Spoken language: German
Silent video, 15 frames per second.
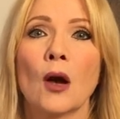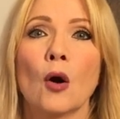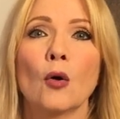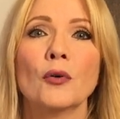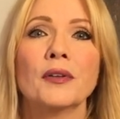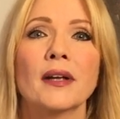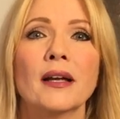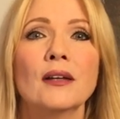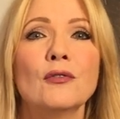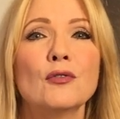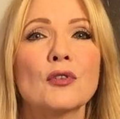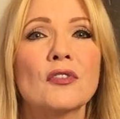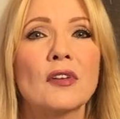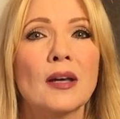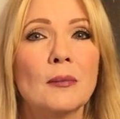Und dann
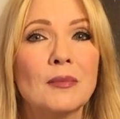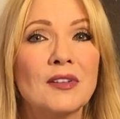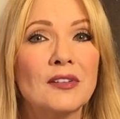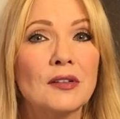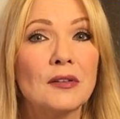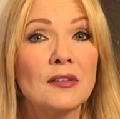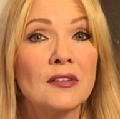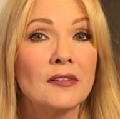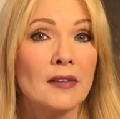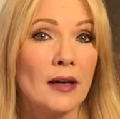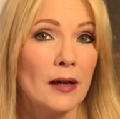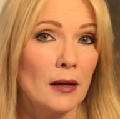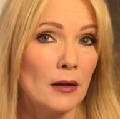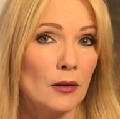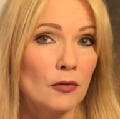wird es ein bisschen
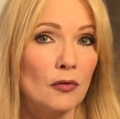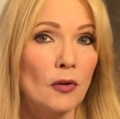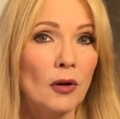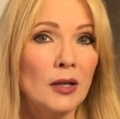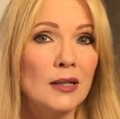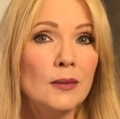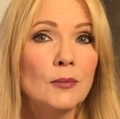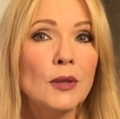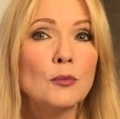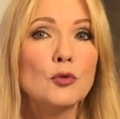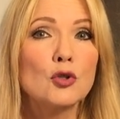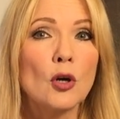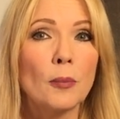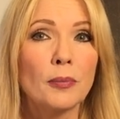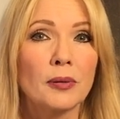zäher. Vor allem im
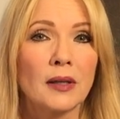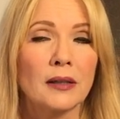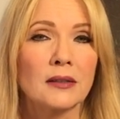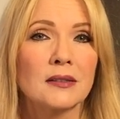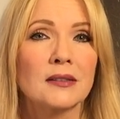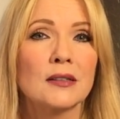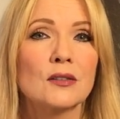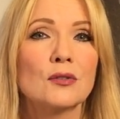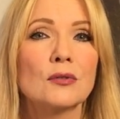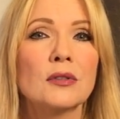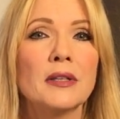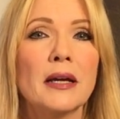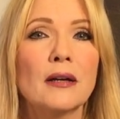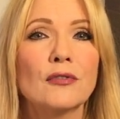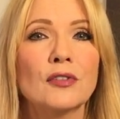Job kann es dann zu
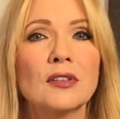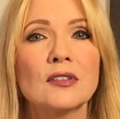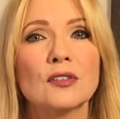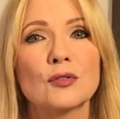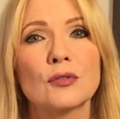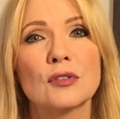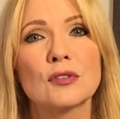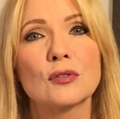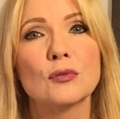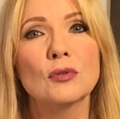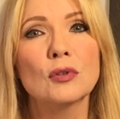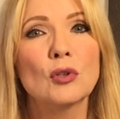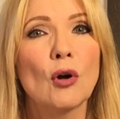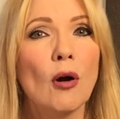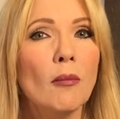nervigen
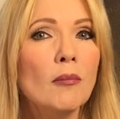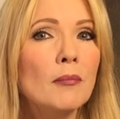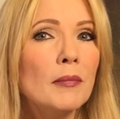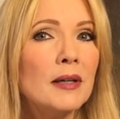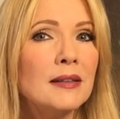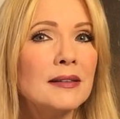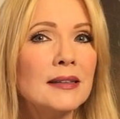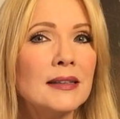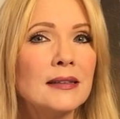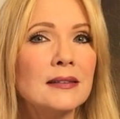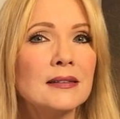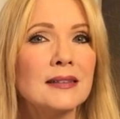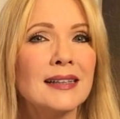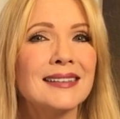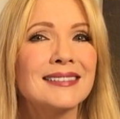Situationen kommen, bei denen
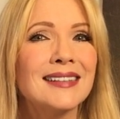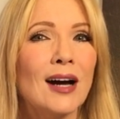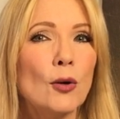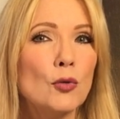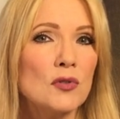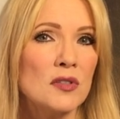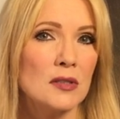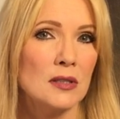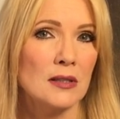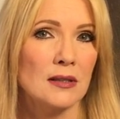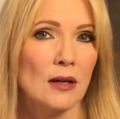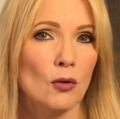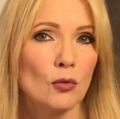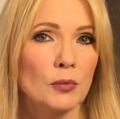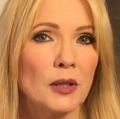es ein Tauziehen
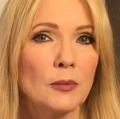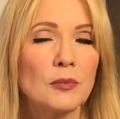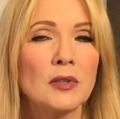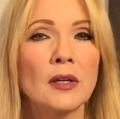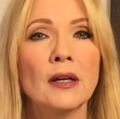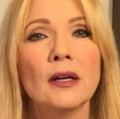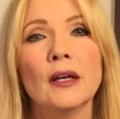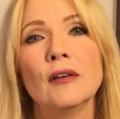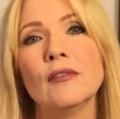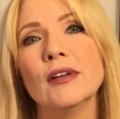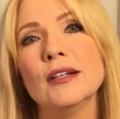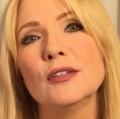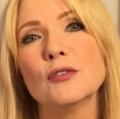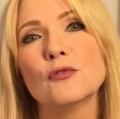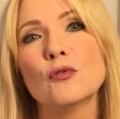darum gibt,
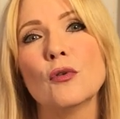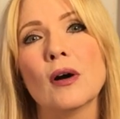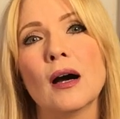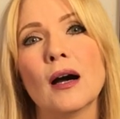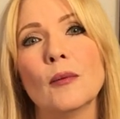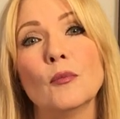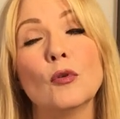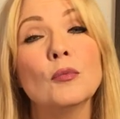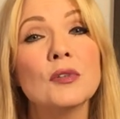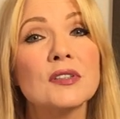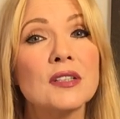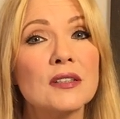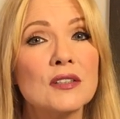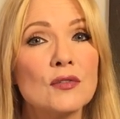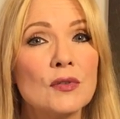welche Vorhaben
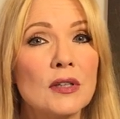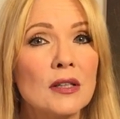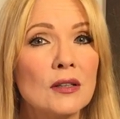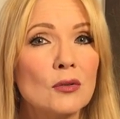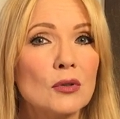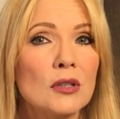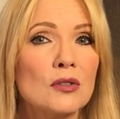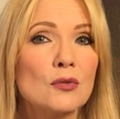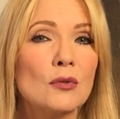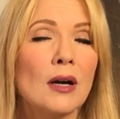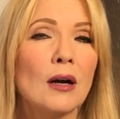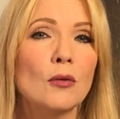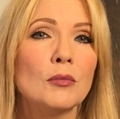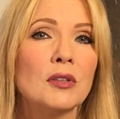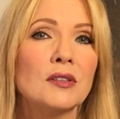umgesetzt werden oder
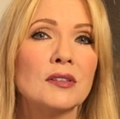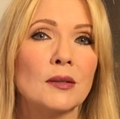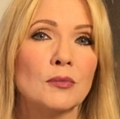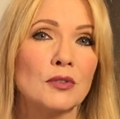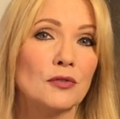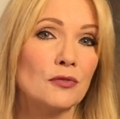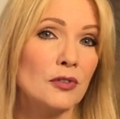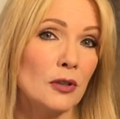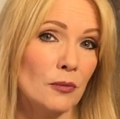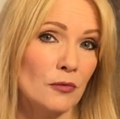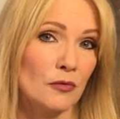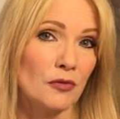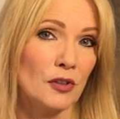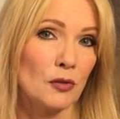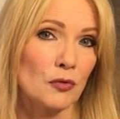sogar um die gesamte
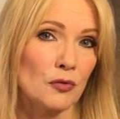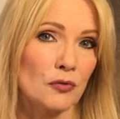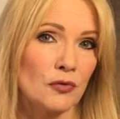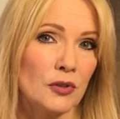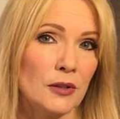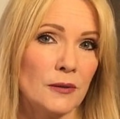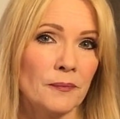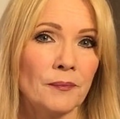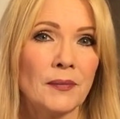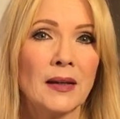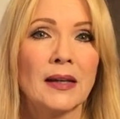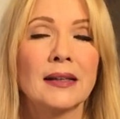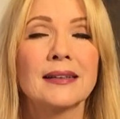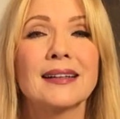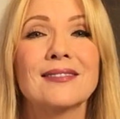Firmenphilosophie.
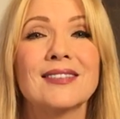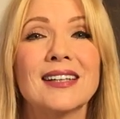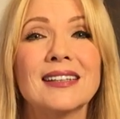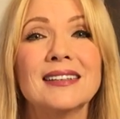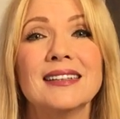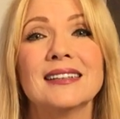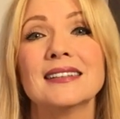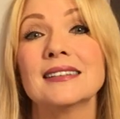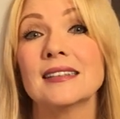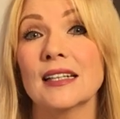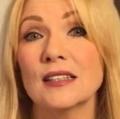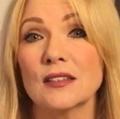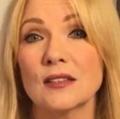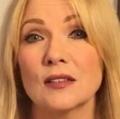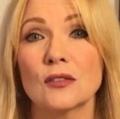Da werdet ihr
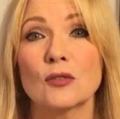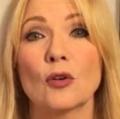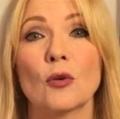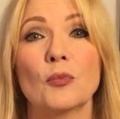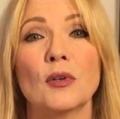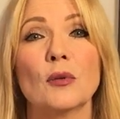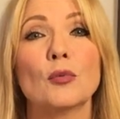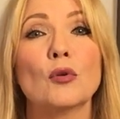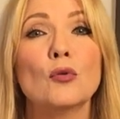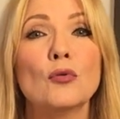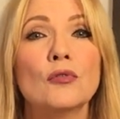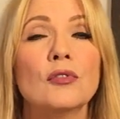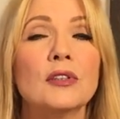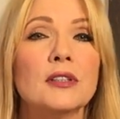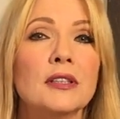getestet, ob ihr
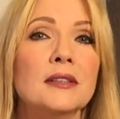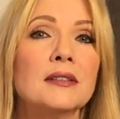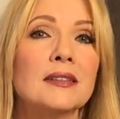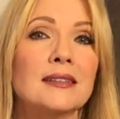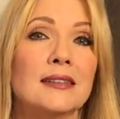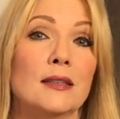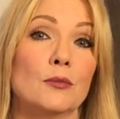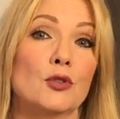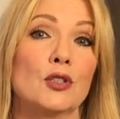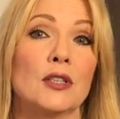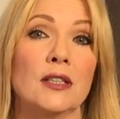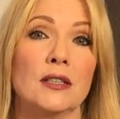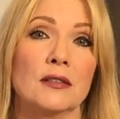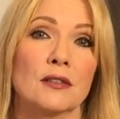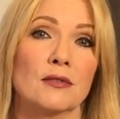beruflich hinter dem
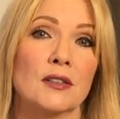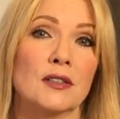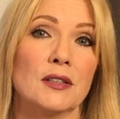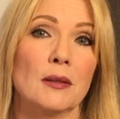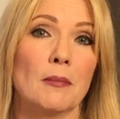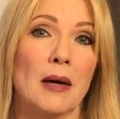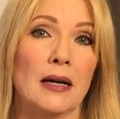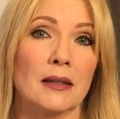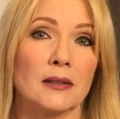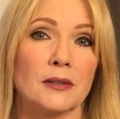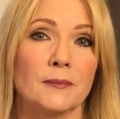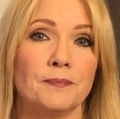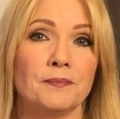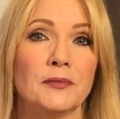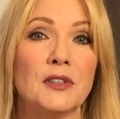steht, was ihr macht.
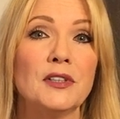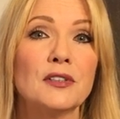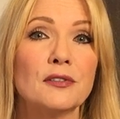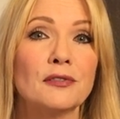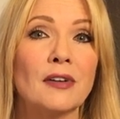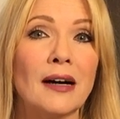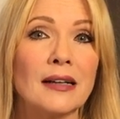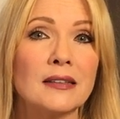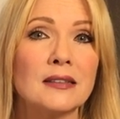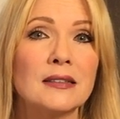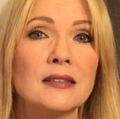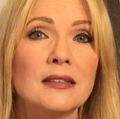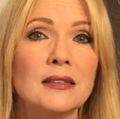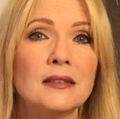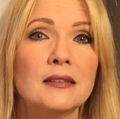Diese Phase
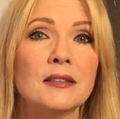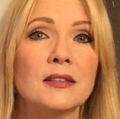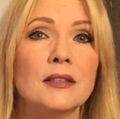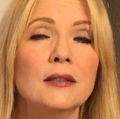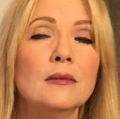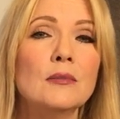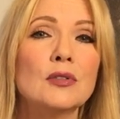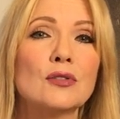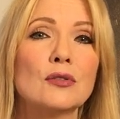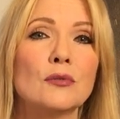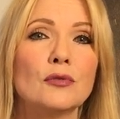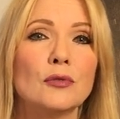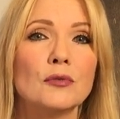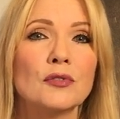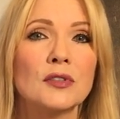zieht sich hin bis zum
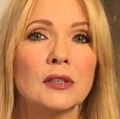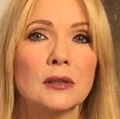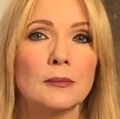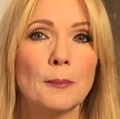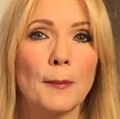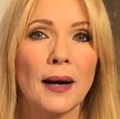15.